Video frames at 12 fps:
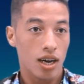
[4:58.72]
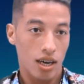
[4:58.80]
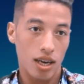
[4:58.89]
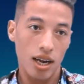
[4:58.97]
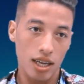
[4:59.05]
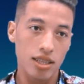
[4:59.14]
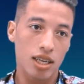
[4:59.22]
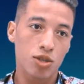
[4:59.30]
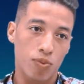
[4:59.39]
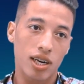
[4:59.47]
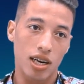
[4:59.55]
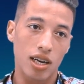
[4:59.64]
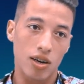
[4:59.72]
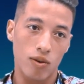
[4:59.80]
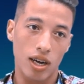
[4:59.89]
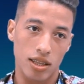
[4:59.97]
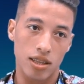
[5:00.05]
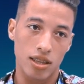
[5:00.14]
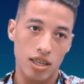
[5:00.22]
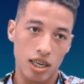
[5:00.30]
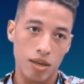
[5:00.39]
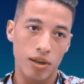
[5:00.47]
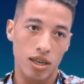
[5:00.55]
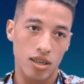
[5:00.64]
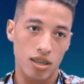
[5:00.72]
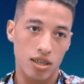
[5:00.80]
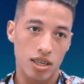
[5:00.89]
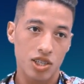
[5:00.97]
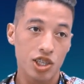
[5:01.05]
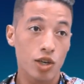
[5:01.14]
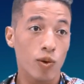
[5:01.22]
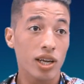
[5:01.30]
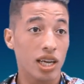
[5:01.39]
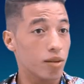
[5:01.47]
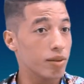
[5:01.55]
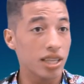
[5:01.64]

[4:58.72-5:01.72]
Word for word: راه عندها تبارك الله واحد الربح كثير ولكن راه ما